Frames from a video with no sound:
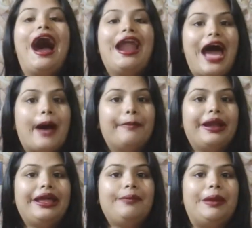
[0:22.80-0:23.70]
আর
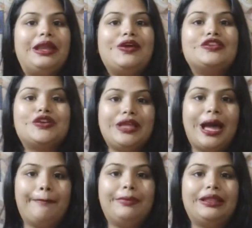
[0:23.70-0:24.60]
আমার এই ভিডিও যদি
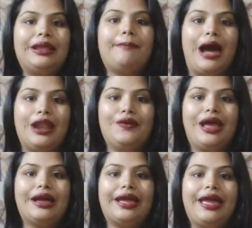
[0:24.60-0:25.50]
আপনাদের ভালো
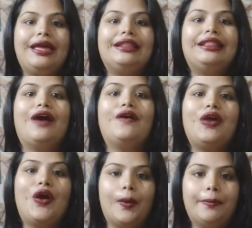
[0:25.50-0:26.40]
লাগে
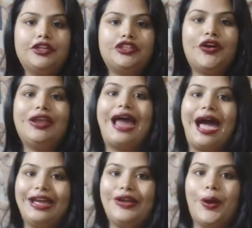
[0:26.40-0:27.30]
তাহলে অবশ্যই
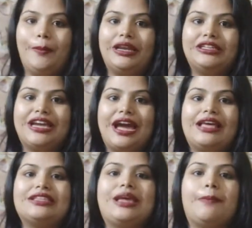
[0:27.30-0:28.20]
লাইক কমেন্ট শেয়ার
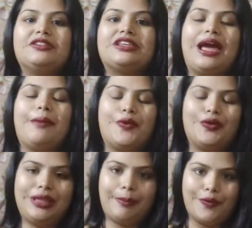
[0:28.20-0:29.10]
আর সাবস্ক্রাইব
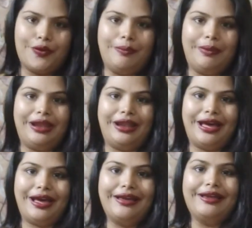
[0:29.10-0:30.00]
করতে ভুলবেন না